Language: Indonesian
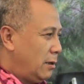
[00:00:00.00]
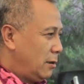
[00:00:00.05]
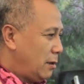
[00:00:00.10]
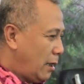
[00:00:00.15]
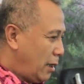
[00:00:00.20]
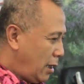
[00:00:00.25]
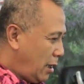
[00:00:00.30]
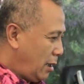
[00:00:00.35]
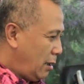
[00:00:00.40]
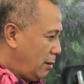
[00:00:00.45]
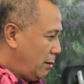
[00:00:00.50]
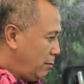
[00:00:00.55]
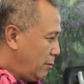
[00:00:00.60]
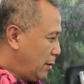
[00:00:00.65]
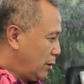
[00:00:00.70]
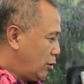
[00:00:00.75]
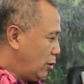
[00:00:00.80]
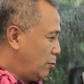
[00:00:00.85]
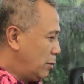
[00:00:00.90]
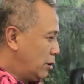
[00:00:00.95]
Jadi
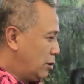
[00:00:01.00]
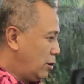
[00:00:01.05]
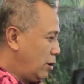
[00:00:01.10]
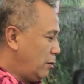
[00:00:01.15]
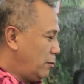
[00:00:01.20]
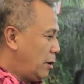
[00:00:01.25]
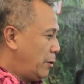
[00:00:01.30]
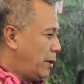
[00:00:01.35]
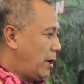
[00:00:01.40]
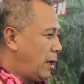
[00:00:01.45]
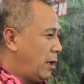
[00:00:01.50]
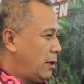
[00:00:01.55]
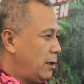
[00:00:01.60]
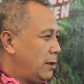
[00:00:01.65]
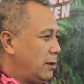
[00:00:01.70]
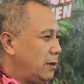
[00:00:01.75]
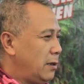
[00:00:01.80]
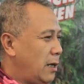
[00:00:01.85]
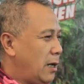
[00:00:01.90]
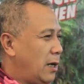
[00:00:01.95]
betul-betul bahwa
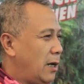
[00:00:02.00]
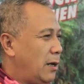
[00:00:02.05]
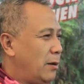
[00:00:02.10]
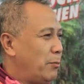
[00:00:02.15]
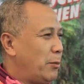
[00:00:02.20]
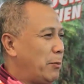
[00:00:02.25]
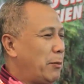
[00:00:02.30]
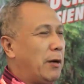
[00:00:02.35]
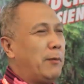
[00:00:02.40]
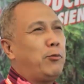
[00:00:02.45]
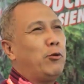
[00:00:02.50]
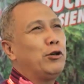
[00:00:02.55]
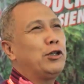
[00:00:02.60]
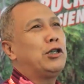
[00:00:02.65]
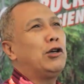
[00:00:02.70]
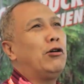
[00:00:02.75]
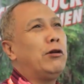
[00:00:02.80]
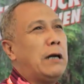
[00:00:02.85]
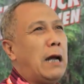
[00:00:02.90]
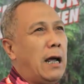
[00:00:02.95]
ya memang
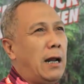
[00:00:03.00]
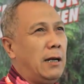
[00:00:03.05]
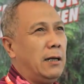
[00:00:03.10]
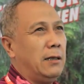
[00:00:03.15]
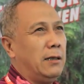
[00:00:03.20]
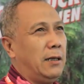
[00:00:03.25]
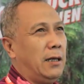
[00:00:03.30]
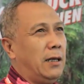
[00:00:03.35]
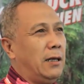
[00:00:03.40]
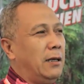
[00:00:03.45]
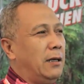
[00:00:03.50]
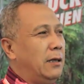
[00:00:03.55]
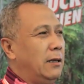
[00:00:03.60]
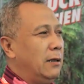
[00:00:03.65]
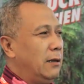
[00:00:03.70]
fungsional ya.